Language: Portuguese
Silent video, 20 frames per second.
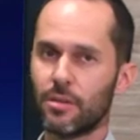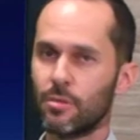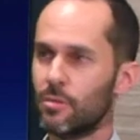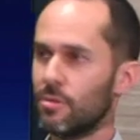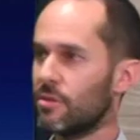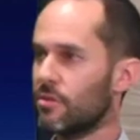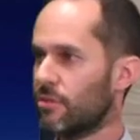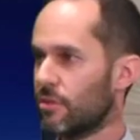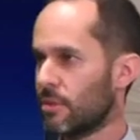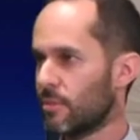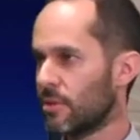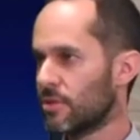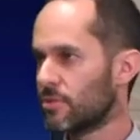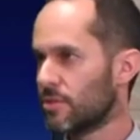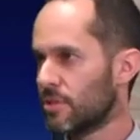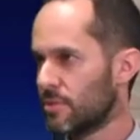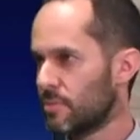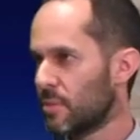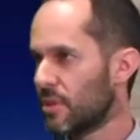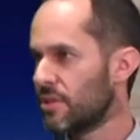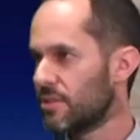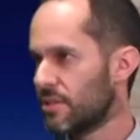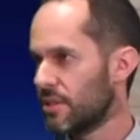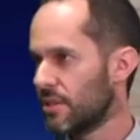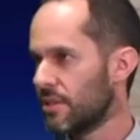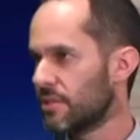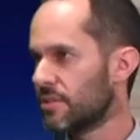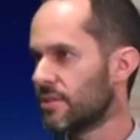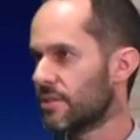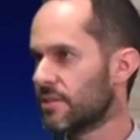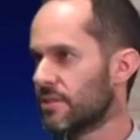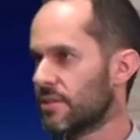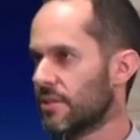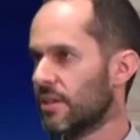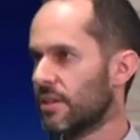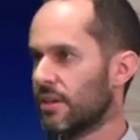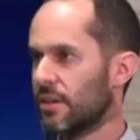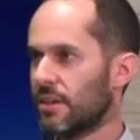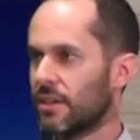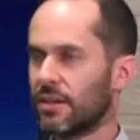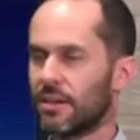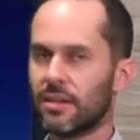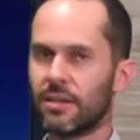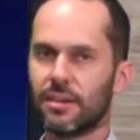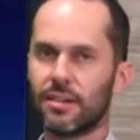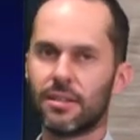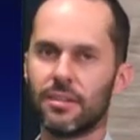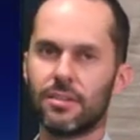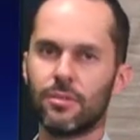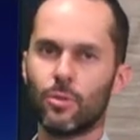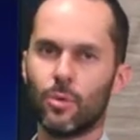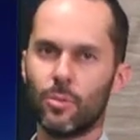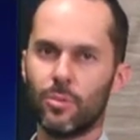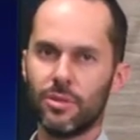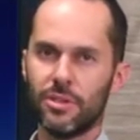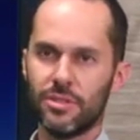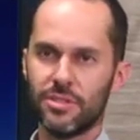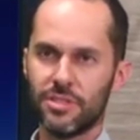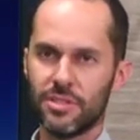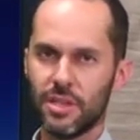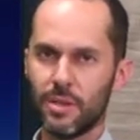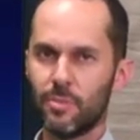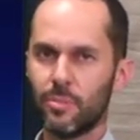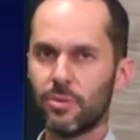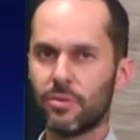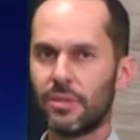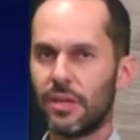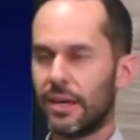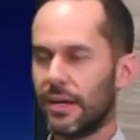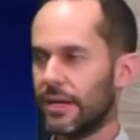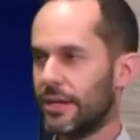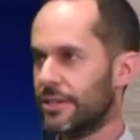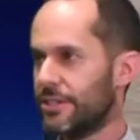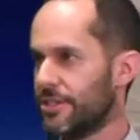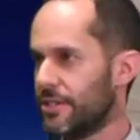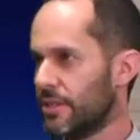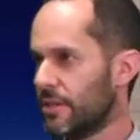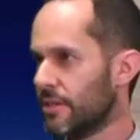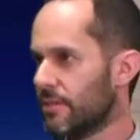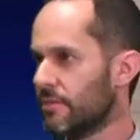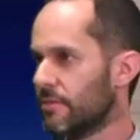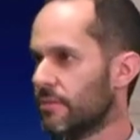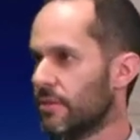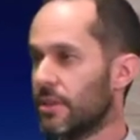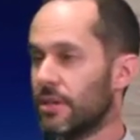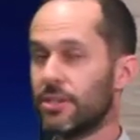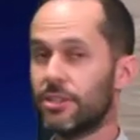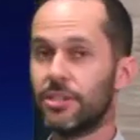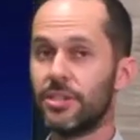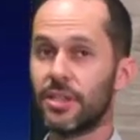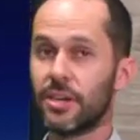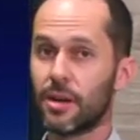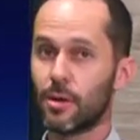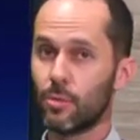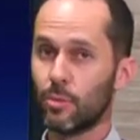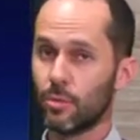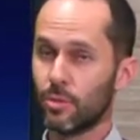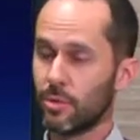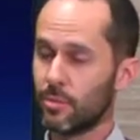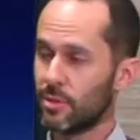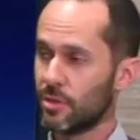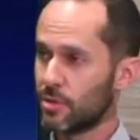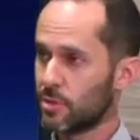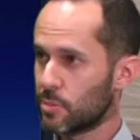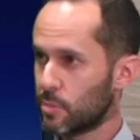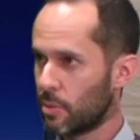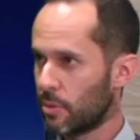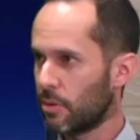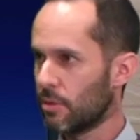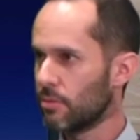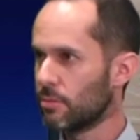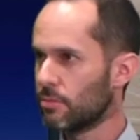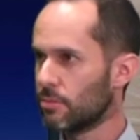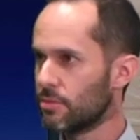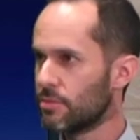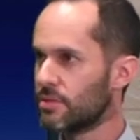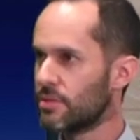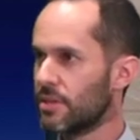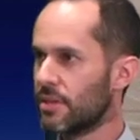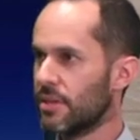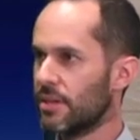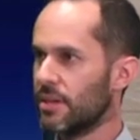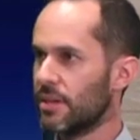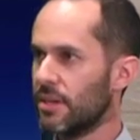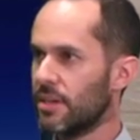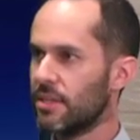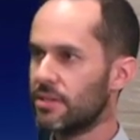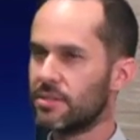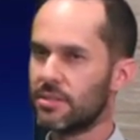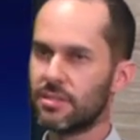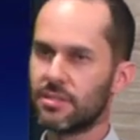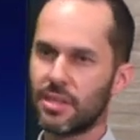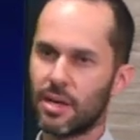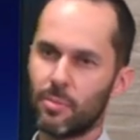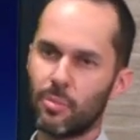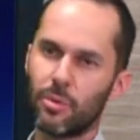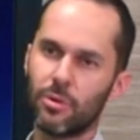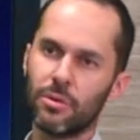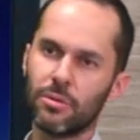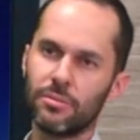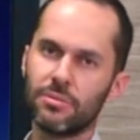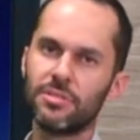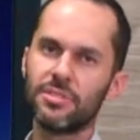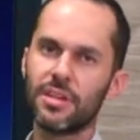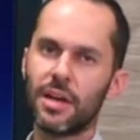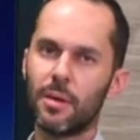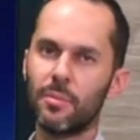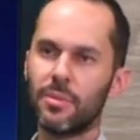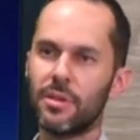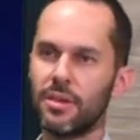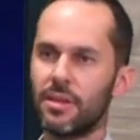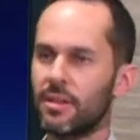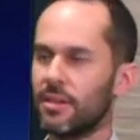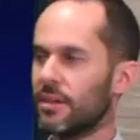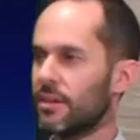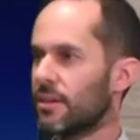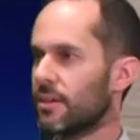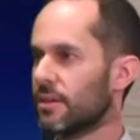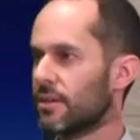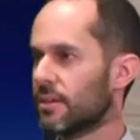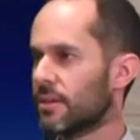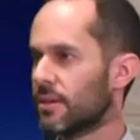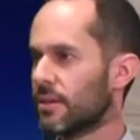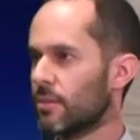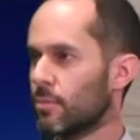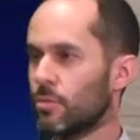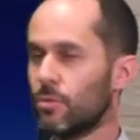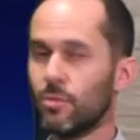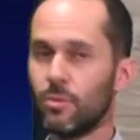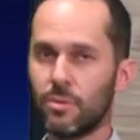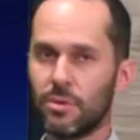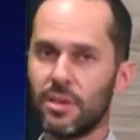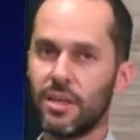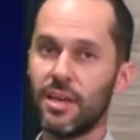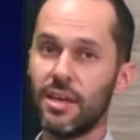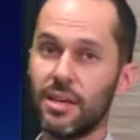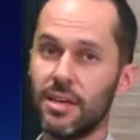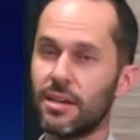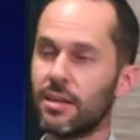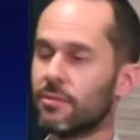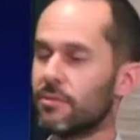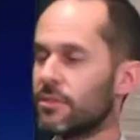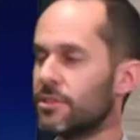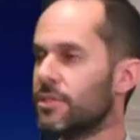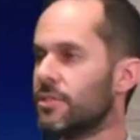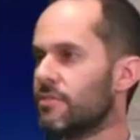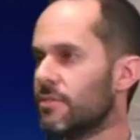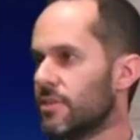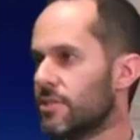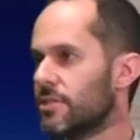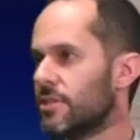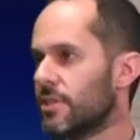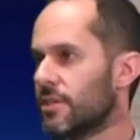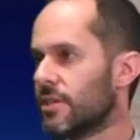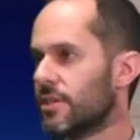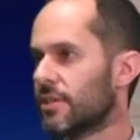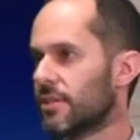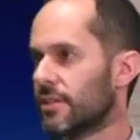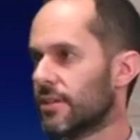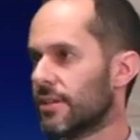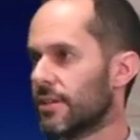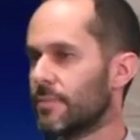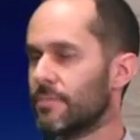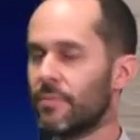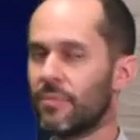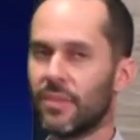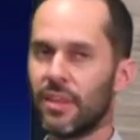com informações precisas uh, do município, da região, chega com números prontos. Esse está pronto e sabe uh, no que e aonde investir. Né?